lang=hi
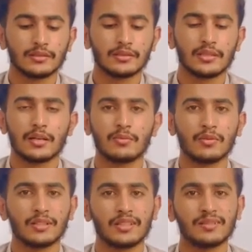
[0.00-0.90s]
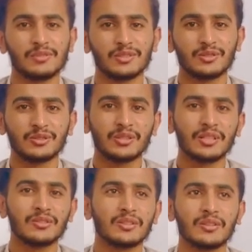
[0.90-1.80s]
ये आपको इधर भी शो हो गया
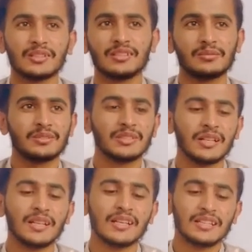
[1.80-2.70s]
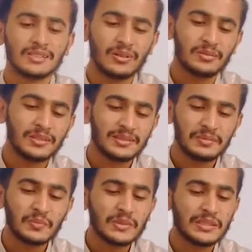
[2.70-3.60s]
होगा और इधर भी तो आपने
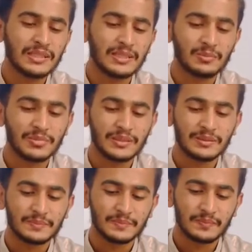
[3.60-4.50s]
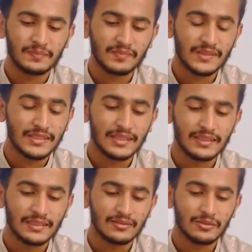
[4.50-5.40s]
सिंपली यहाँ पे यानी
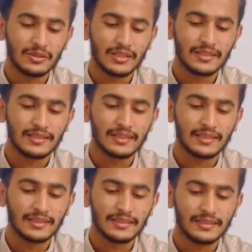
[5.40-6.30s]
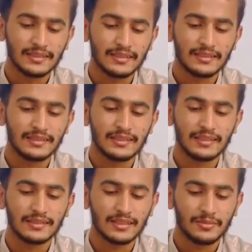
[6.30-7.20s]
कि वो कर देना है इसी
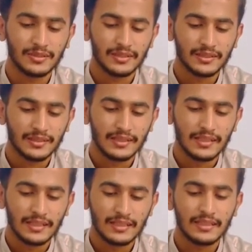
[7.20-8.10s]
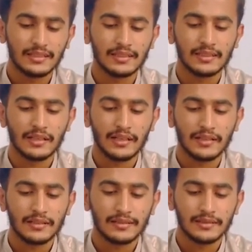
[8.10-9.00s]
तरह से आपने लिख देना है
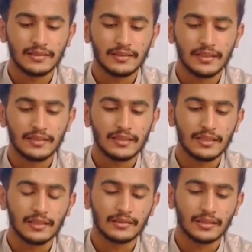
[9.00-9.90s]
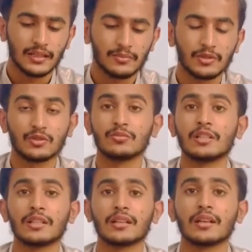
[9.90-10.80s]
इसी एरिया के अंदर आपने जो भी
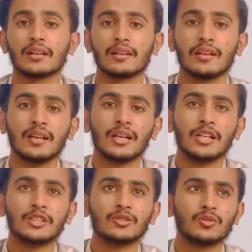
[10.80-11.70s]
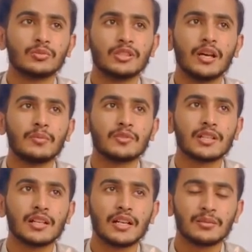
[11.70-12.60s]
लिखना है तो उम्मीद है आपको
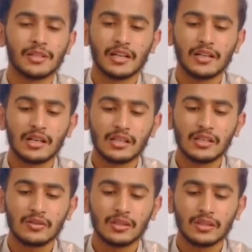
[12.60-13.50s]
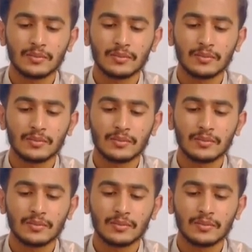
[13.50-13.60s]
चैनल आर्ट बनाना आ गया होगा